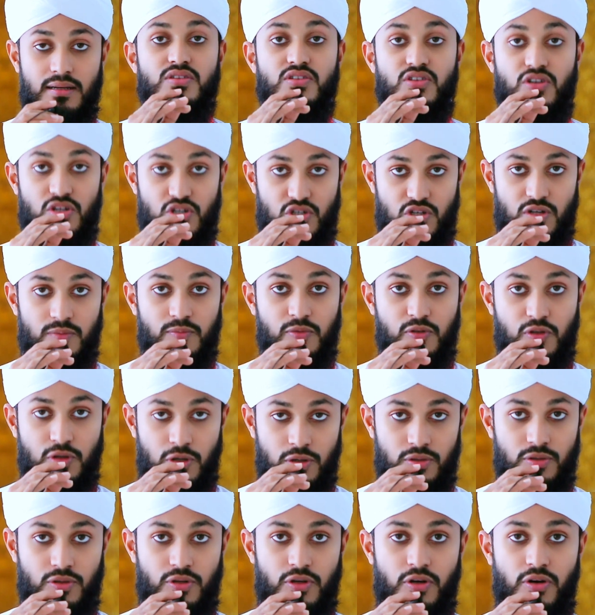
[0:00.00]
স্রষ্টম
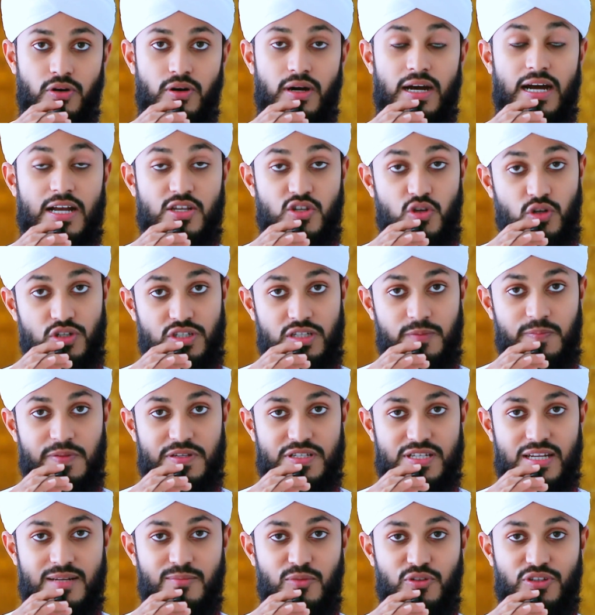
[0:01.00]
খণ্ড আষট্টি
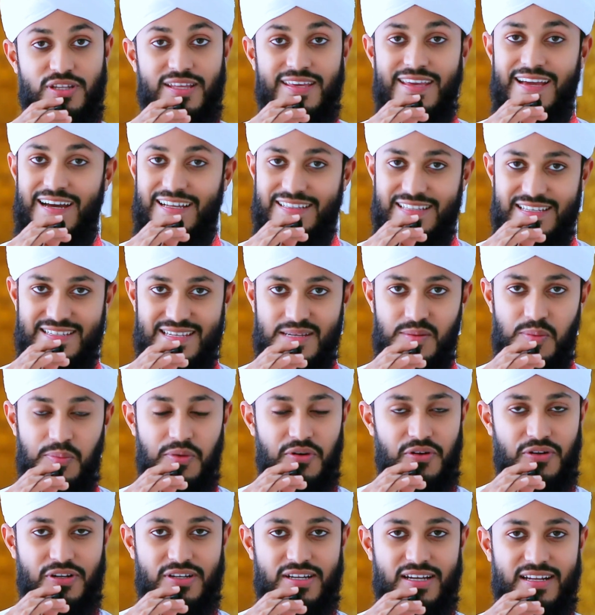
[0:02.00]
পৃষ্ঠার মধ্যে এই হাদিসে
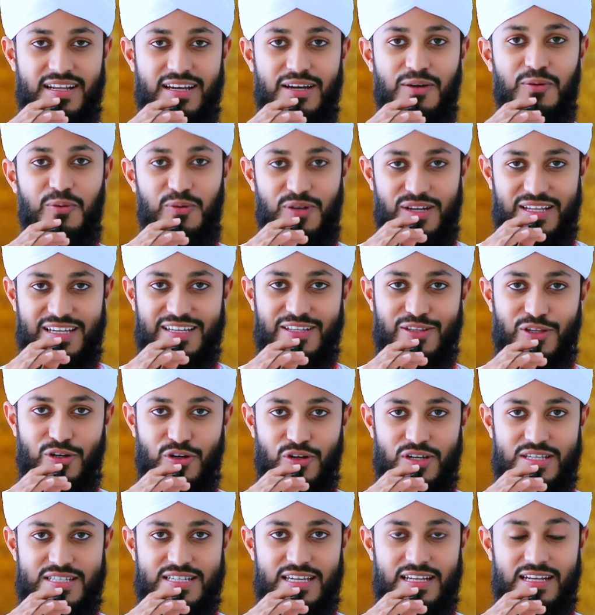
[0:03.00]
মোবারকখানা উল্লিখিত
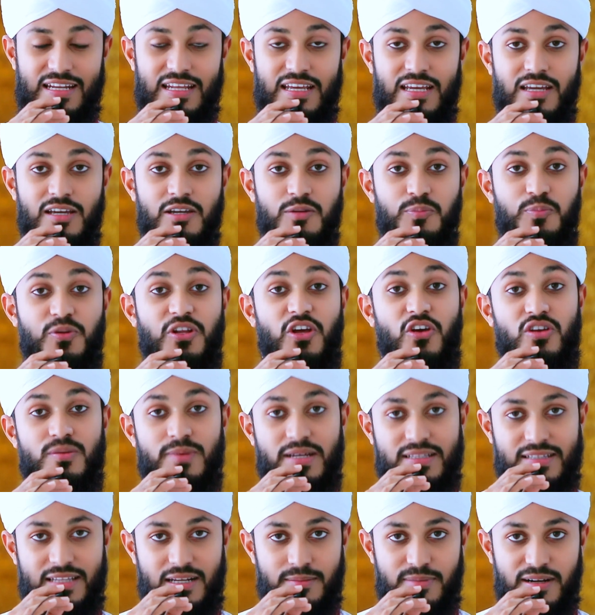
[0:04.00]
রয়েছেন প্রিয়
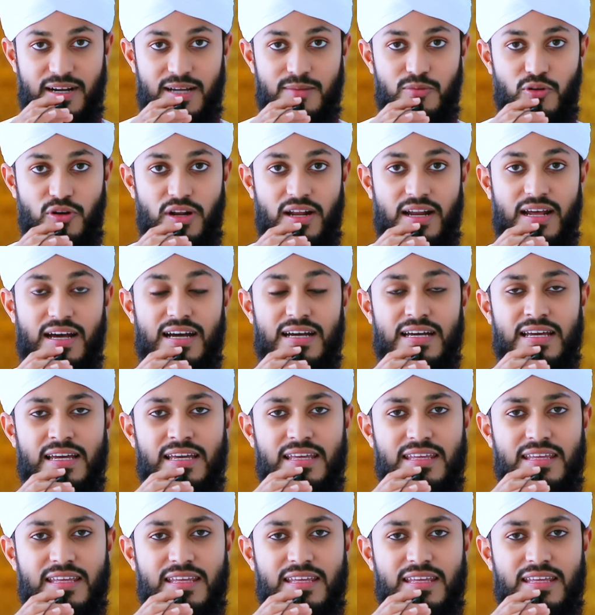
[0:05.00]
ইমানদার ভাই বোনেরা